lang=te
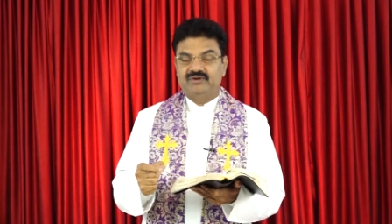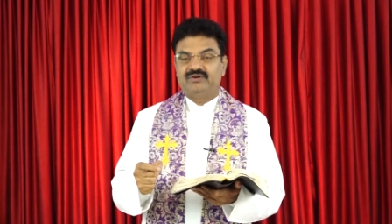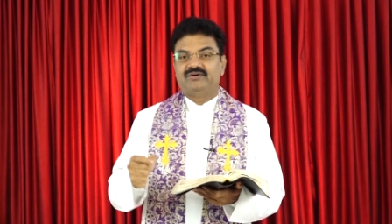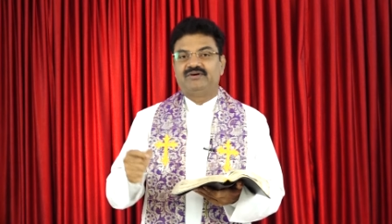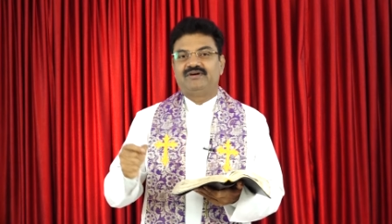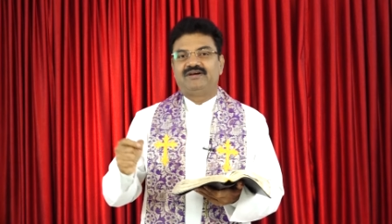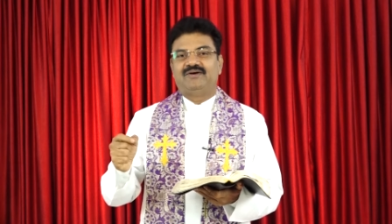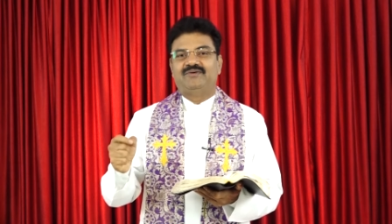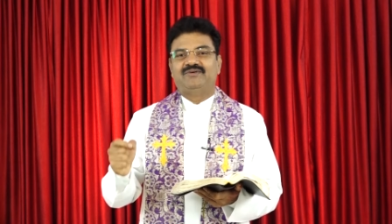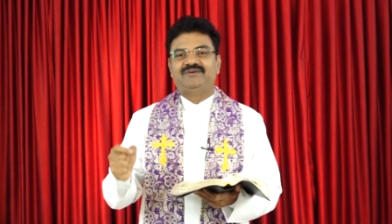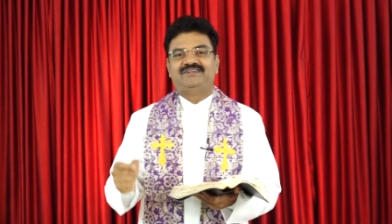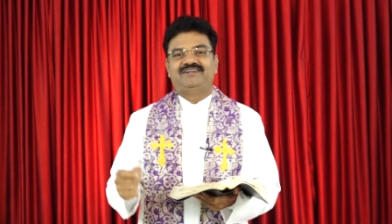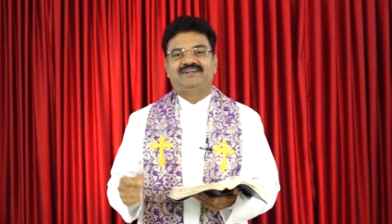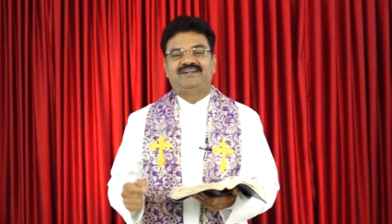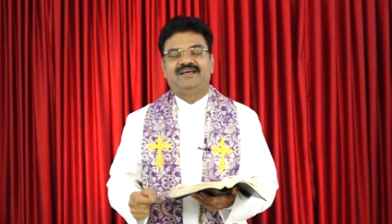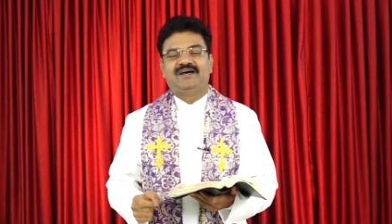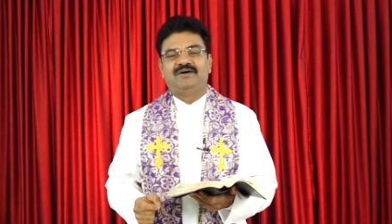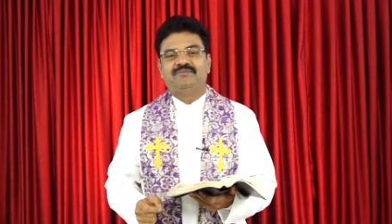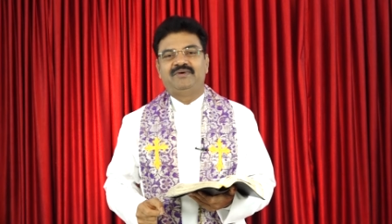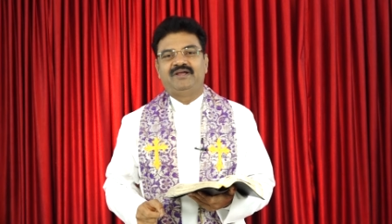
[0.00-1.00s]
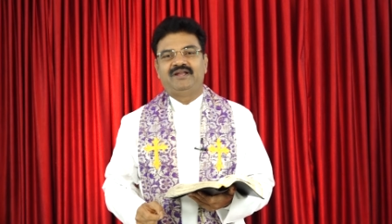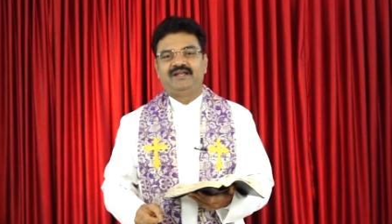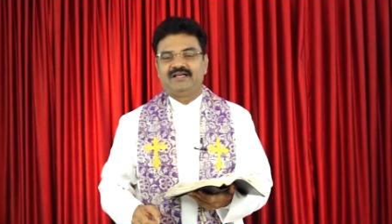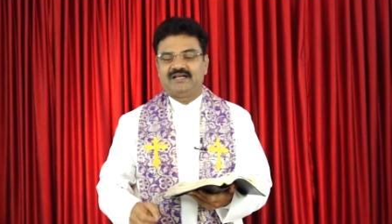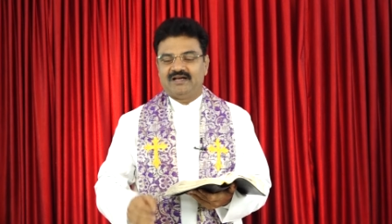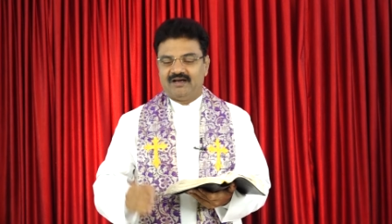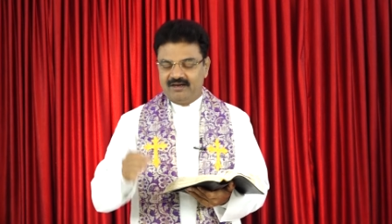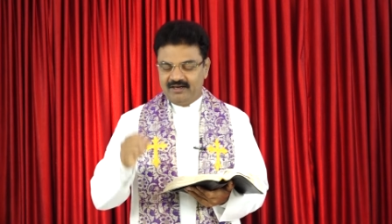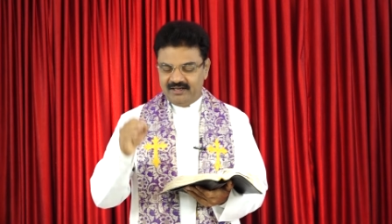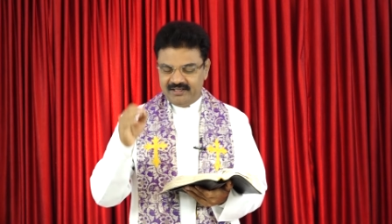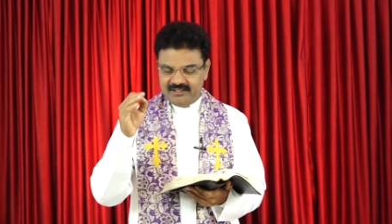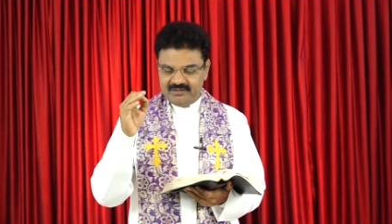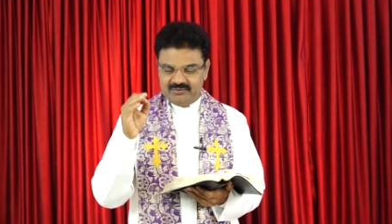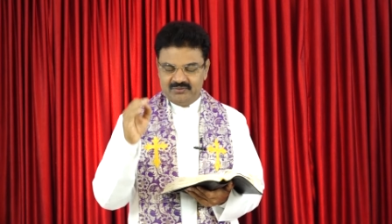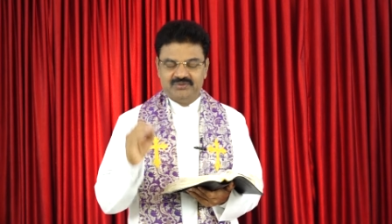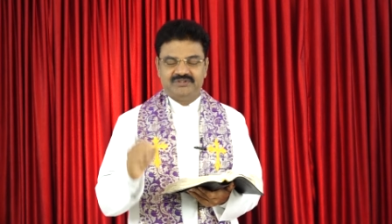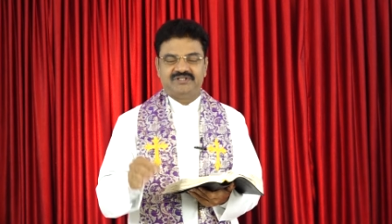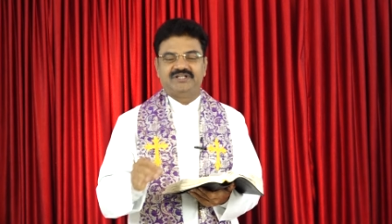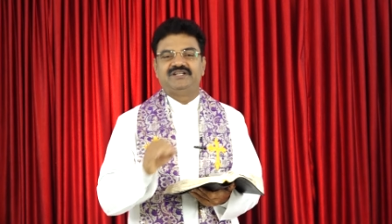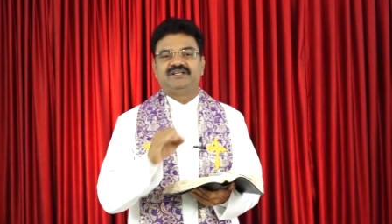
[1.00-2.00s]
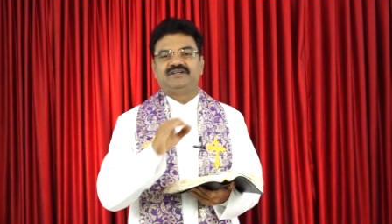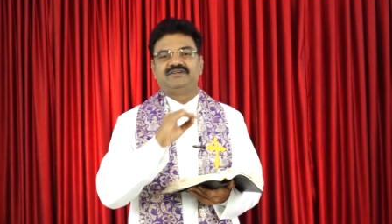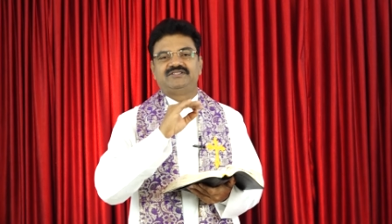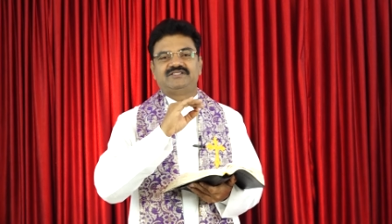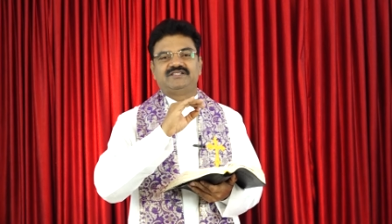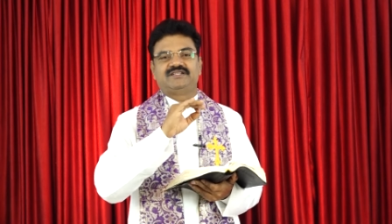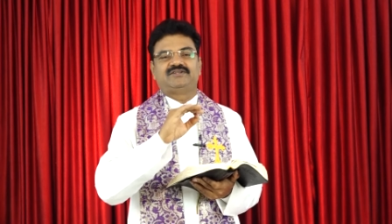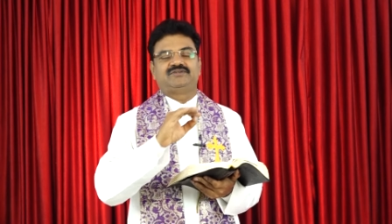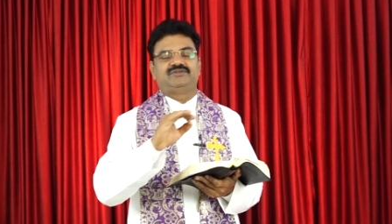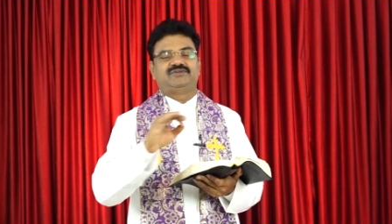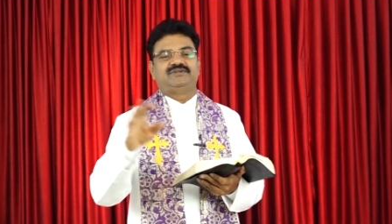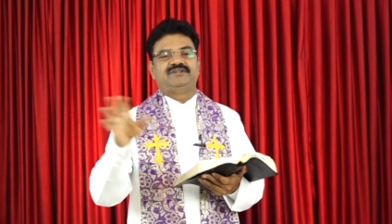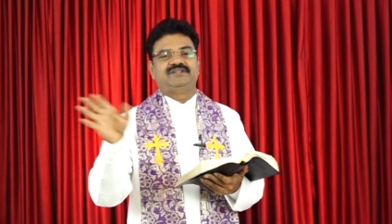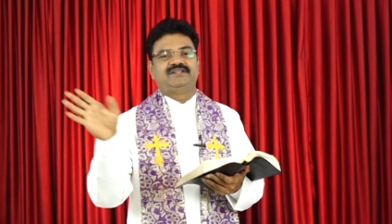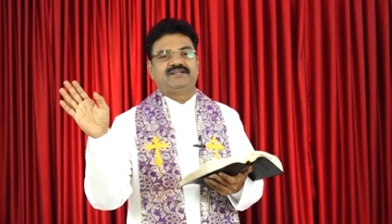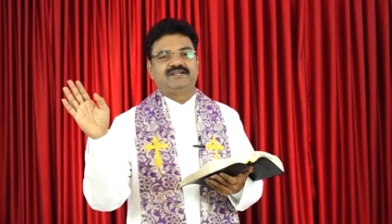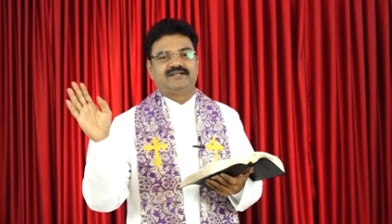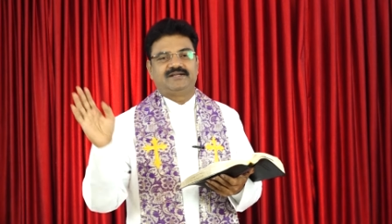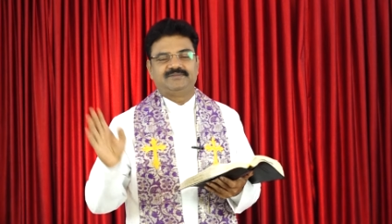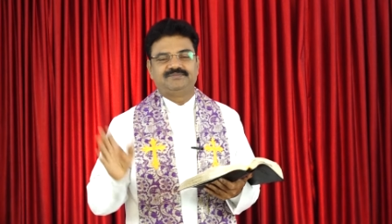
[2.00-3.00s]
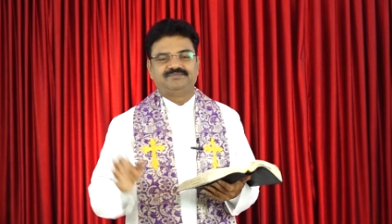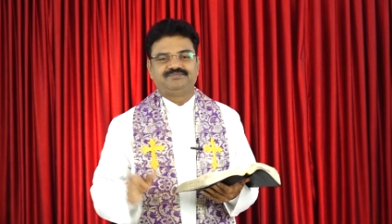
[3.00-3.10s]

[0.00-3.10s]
వెలుగుగా ఉంటాడు ఆమె నీకు ఆయన ఉంటే నీకు చీకటి ఉండదు ఇక